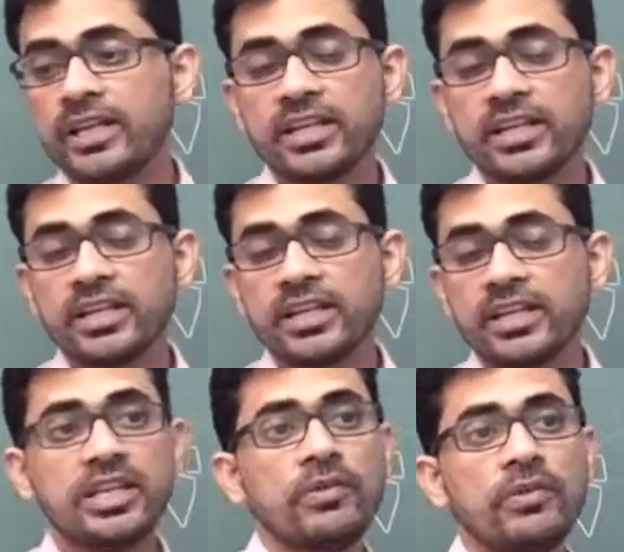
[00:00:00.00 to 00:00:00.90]
करते हैं कि ये
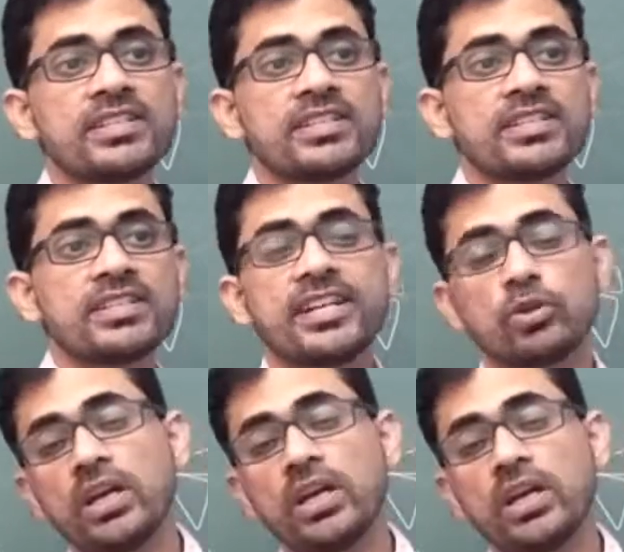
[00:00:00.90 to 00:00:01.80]
पॉलीफेगस इंसेक्ट
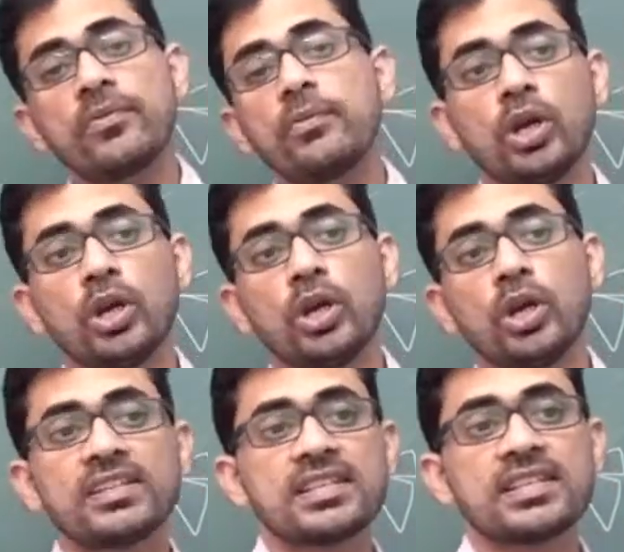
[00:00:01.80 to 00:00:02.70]
होता है
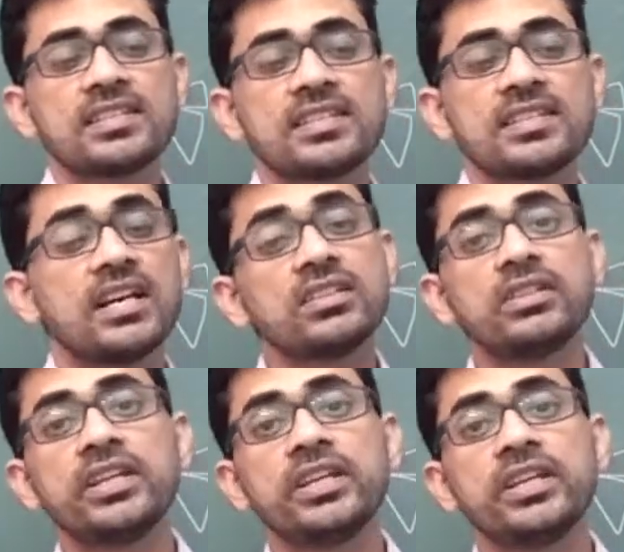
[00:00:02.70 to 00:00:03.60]
पॉलीफेगस के साथ साथ
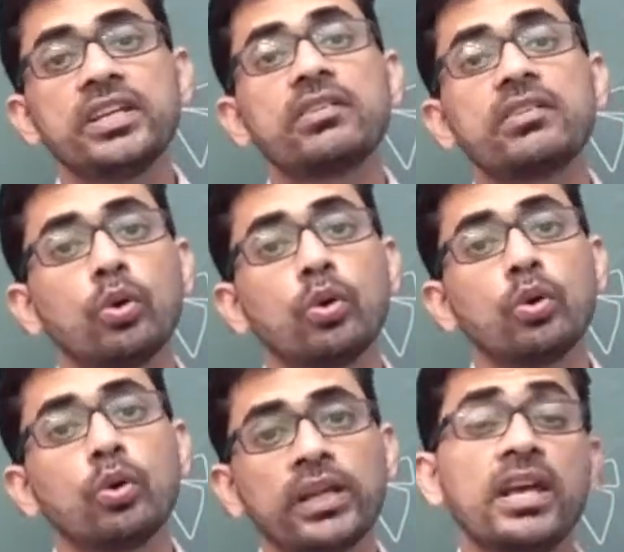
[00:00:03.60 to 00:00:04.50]
ये होता
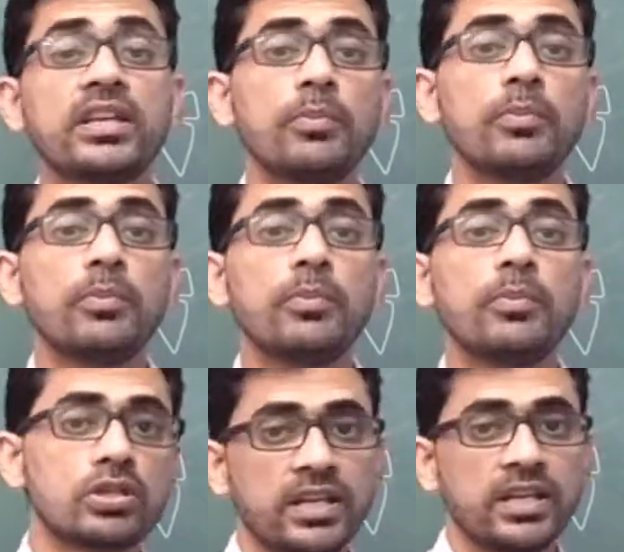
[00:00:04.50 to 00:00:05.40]
क्या है कि ये
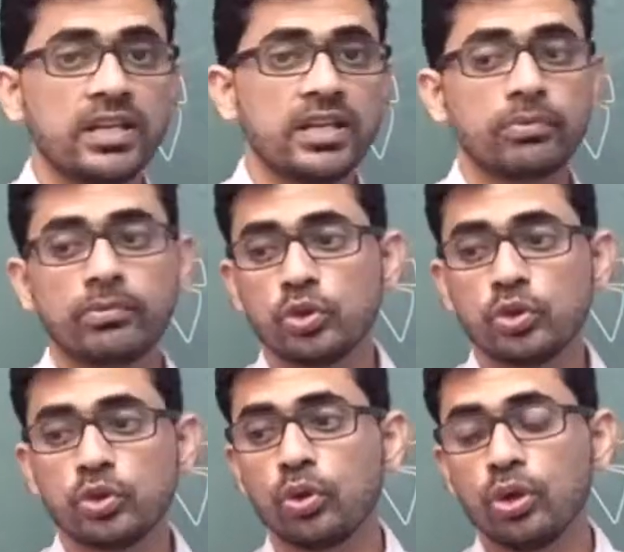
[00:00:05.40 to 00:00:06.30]
बहुत सारे जो
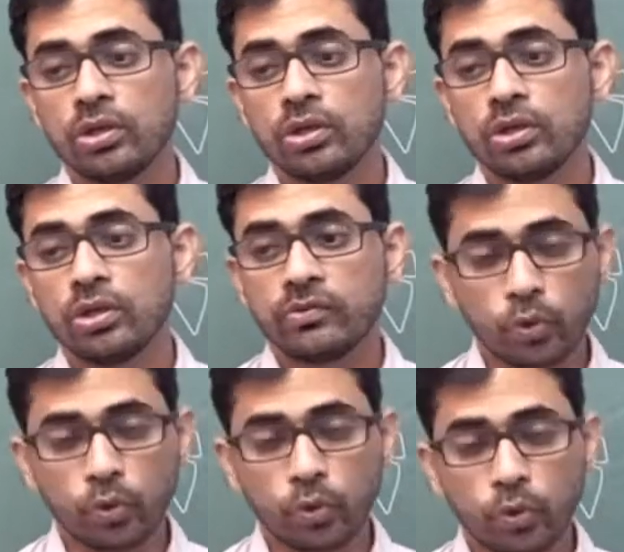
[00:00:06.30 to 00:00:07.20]

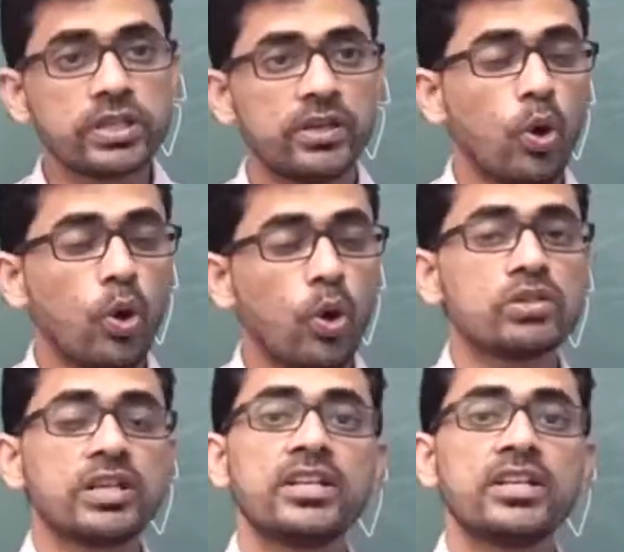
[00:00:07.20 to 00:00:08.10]
फ्रूट्स हैं बहुत
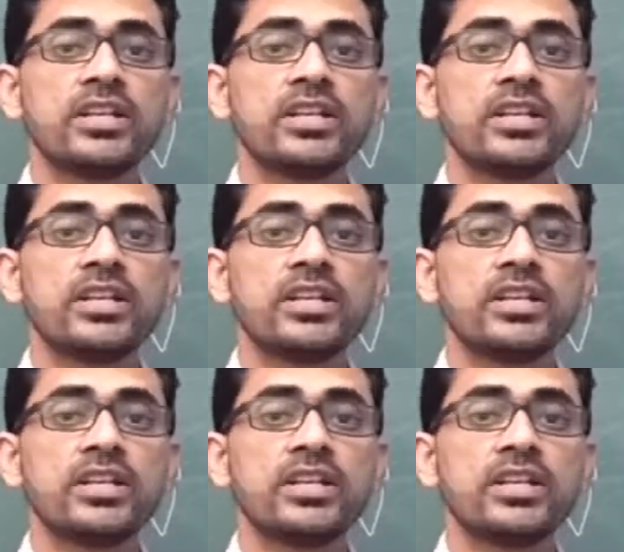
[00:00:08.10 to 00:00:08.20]
सारे